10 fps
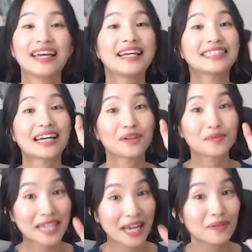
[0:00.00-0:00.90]
자
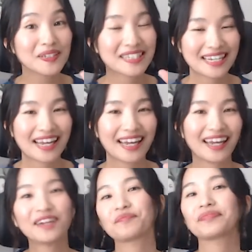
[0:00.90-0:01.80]
그럼 세
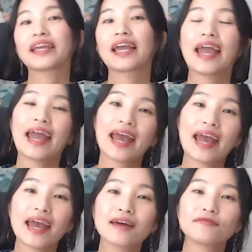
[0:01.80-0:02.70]
번째
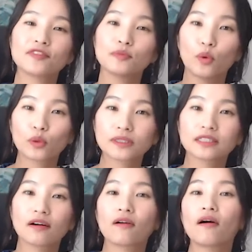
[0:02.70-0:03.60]
have
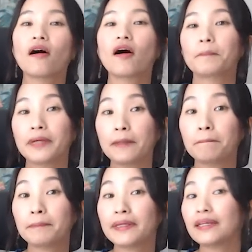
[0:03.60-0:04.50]
목적어
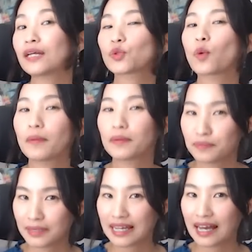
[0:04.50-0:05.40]
pp의
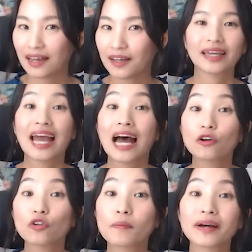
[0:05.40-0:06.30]
조합입니다.
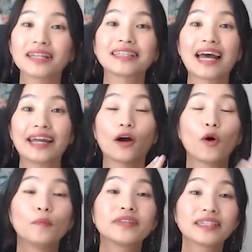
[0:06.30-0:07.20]
한국말에는 아예
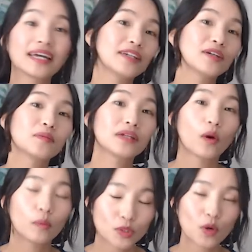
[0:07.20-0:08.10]
없는 개념이라
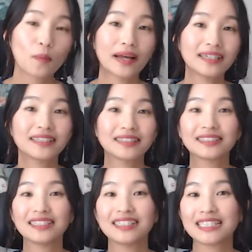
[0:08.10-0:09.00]
엄청 많이들
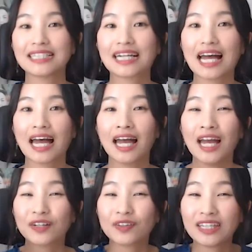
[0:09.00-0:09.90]
틀리시니까
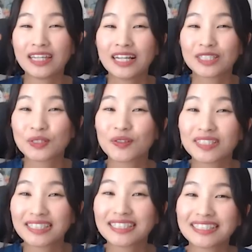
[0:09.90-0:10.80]
귀
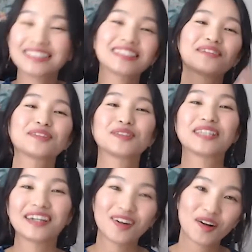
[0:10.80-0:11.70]
쫑긋
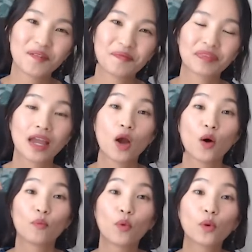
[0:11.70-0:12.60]
세워주세요.
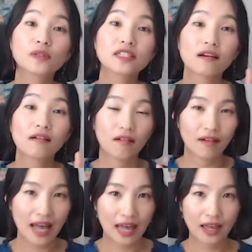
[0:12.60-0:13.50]

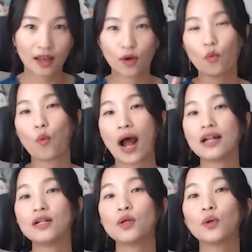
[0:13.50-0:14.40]
목적어가
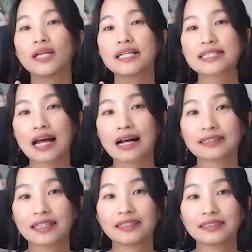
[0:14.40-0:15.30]
완료된
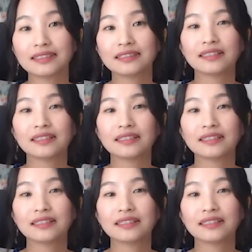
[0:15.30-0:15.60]
상태를